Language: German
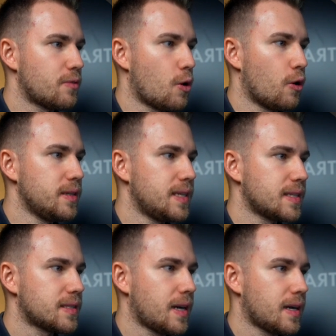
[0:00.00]
vom
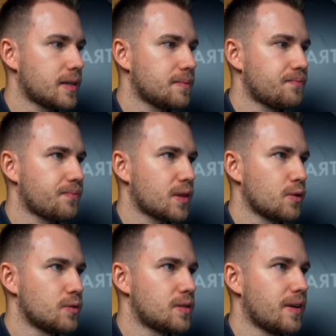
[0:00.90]
heutigen Tag.
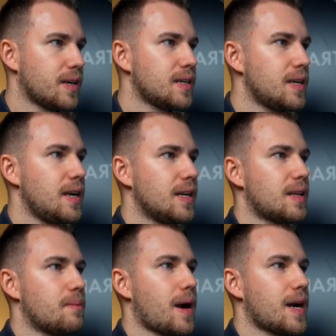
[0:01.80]
Und zwar,
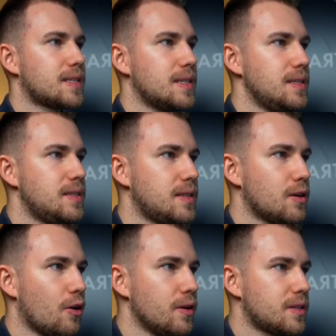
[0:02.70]
der Markt ist
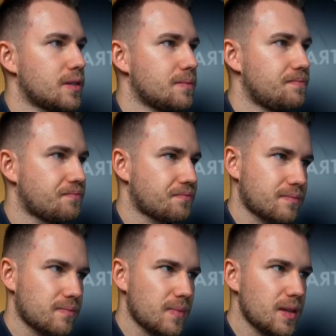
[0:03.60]
hier heute
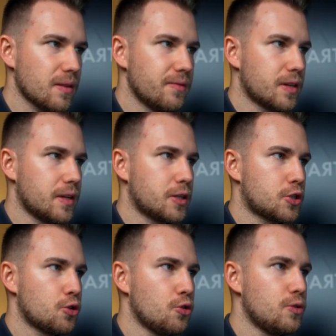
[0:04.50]
wirklich
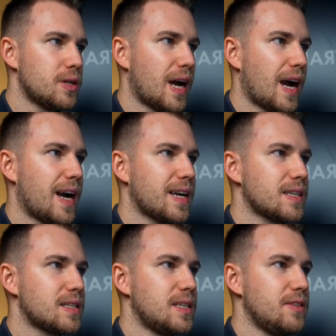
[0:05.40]
schön
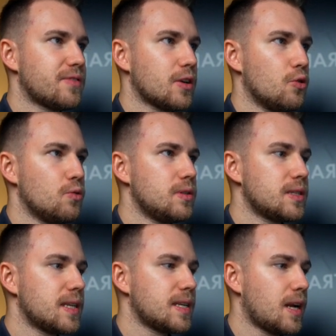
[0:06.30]
aggressiv nach
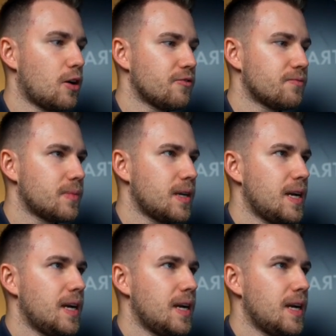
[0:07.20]
unten gelaufen.